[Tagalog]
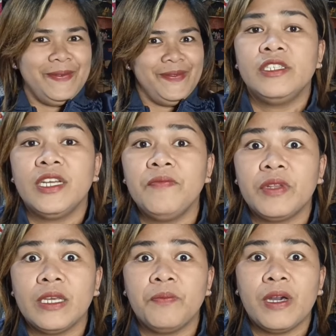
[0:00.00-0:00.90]
Mm.
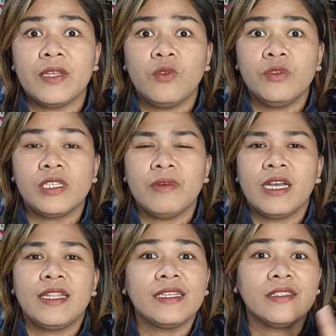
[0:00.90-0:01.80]
Siyempre, para doon sa
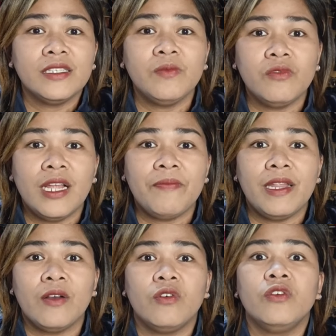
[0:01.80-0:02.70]
mga nagsisimula pa
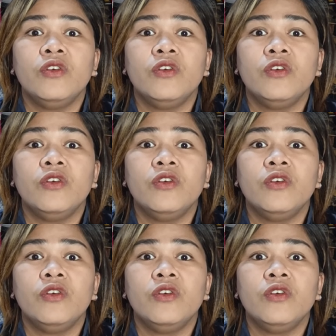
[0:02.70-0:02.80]
lang